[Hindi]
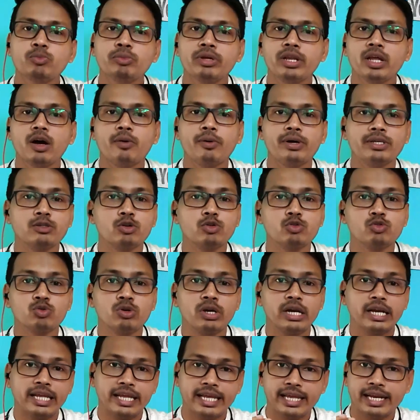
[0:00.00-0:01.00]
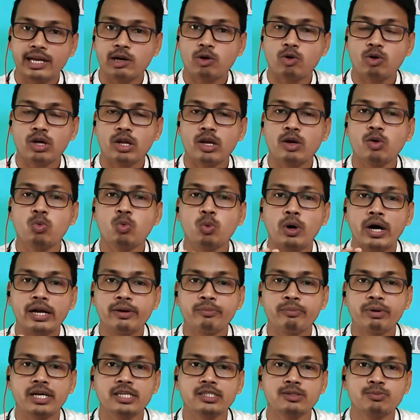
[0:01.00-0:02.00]
ये जो मेरी आवाज को सुन रहे हैं ये रिकॉर्डर है
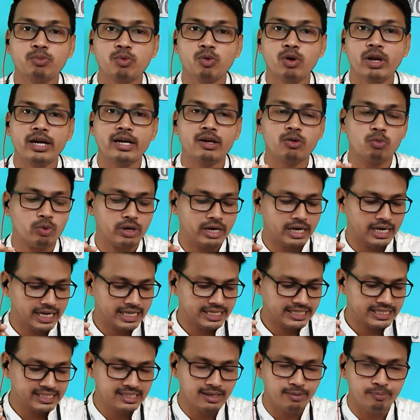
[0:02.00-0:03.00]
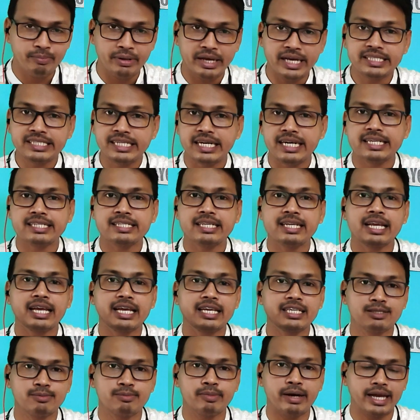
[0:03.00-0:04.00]
वन प्लस बुलेट वायरलेस जी बेस एडिशन
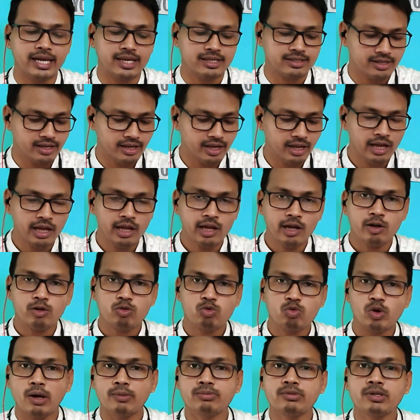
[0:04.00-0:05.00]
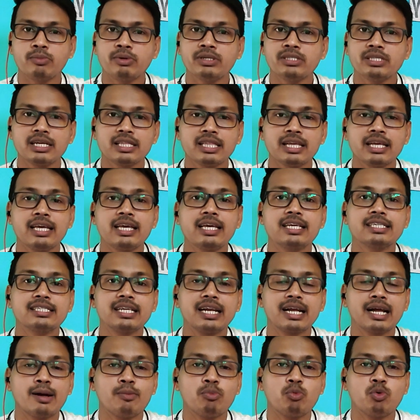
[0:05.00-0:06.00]
के इस माइक से तो आप समझ सकते हैं किस
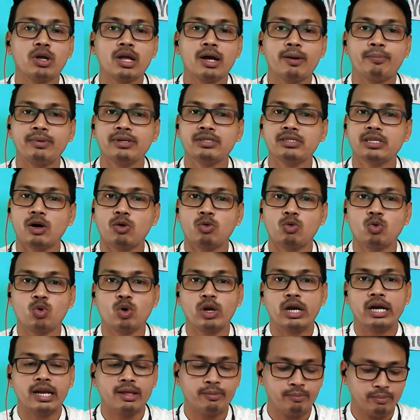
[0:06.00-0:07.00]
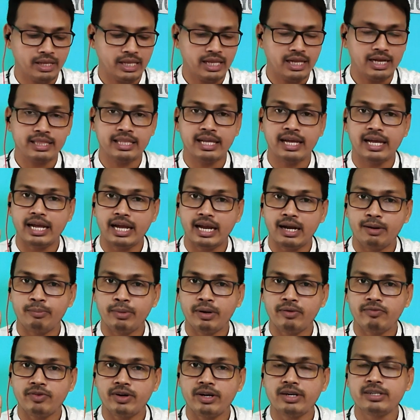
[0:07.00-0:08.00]
तरह का आपको यहाँ पे साउंड क्वालिटी मिल जाता है एंड
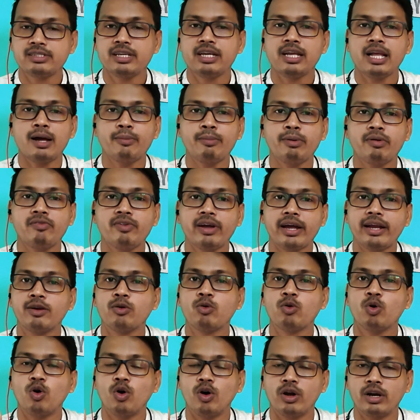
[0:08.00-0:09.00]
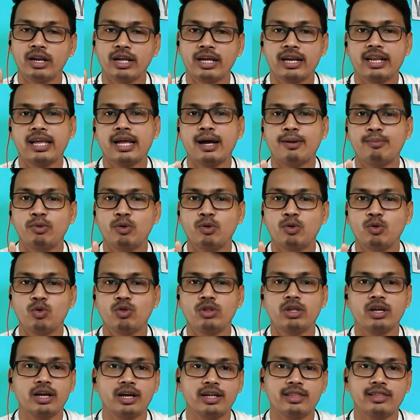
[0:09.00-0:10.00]
मैं फिर से यहाँ पे फैन को ऑन करके आप लोगों
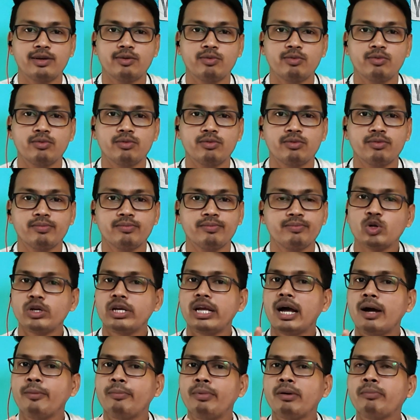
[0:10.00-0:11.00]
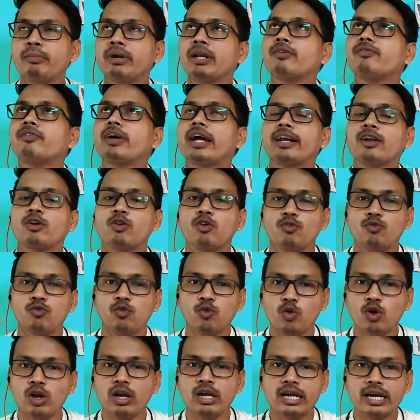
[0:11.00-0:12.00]
को दिखाता हूँ सो so, यहाँ पर मैंने फैन
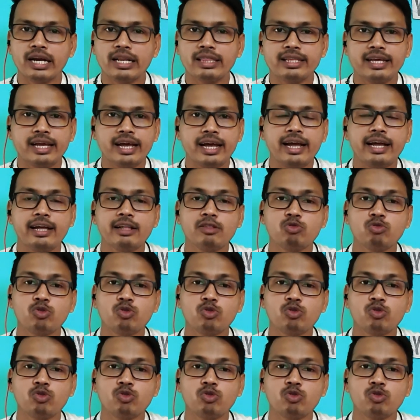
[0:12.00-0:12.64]
को फुल कर दिया